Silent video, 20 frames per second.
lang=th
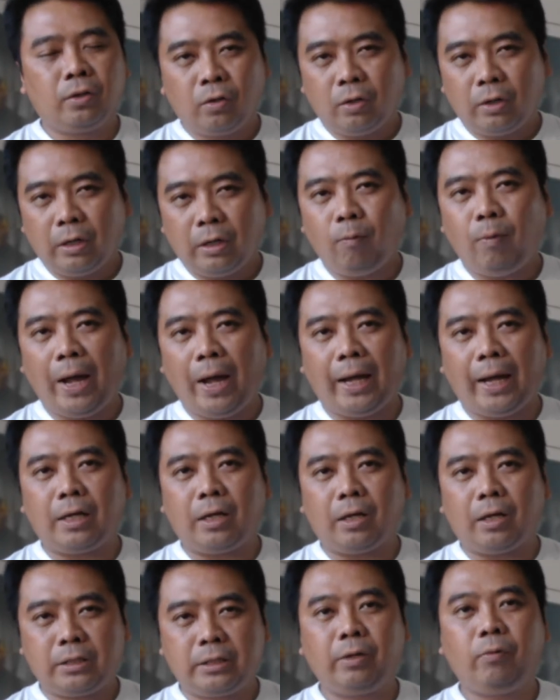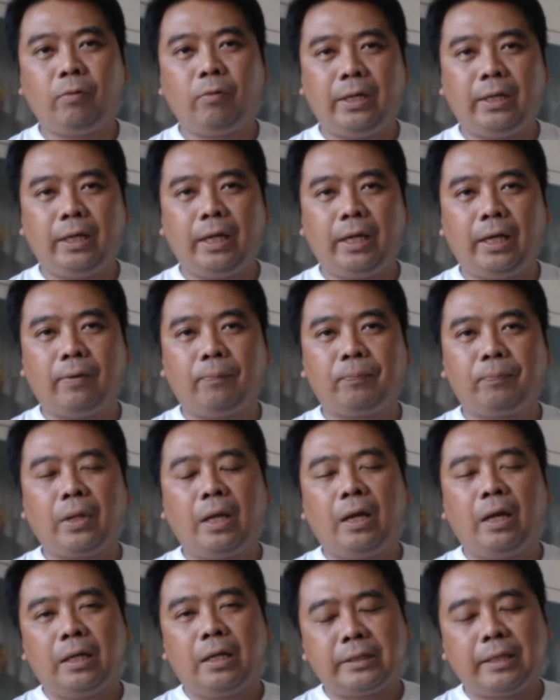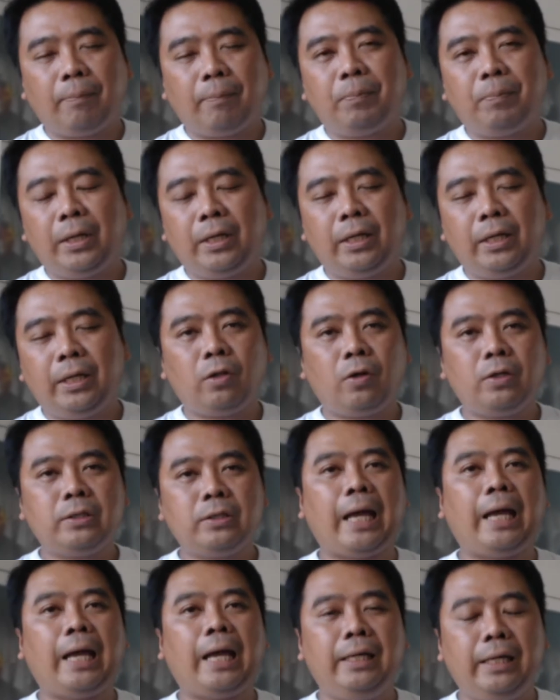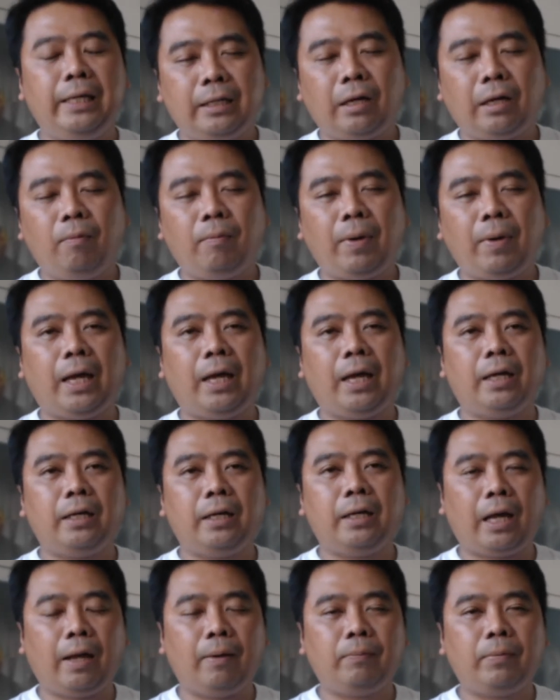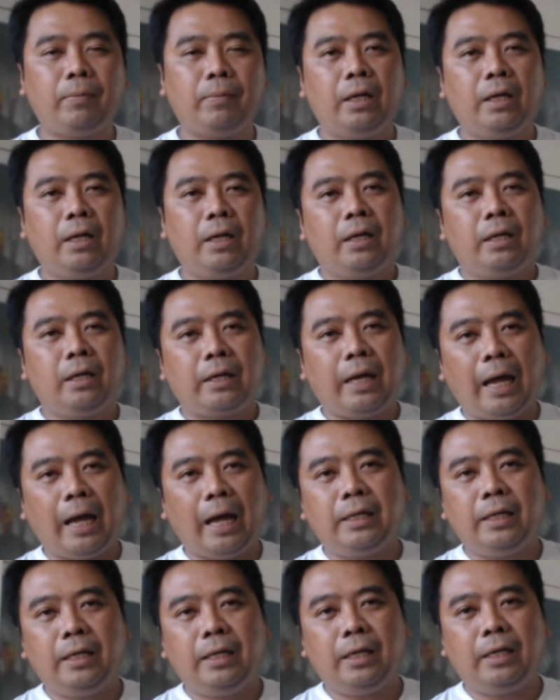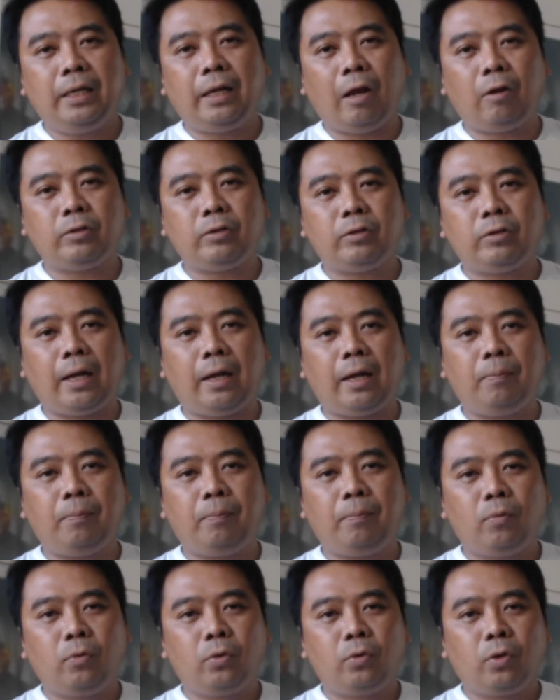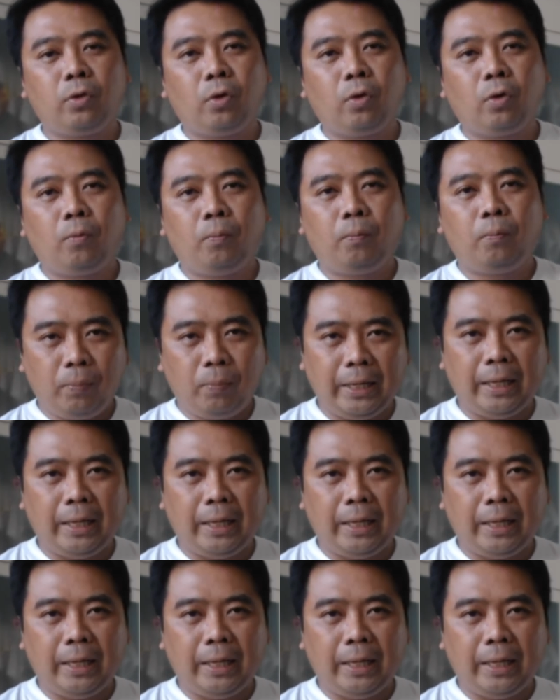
ระหว่างเซอร์วิสเนี่ยจำเป็นที่จะต้องใช้ลีนเข้ามานะครับ การที่เราจะเปลี่ยน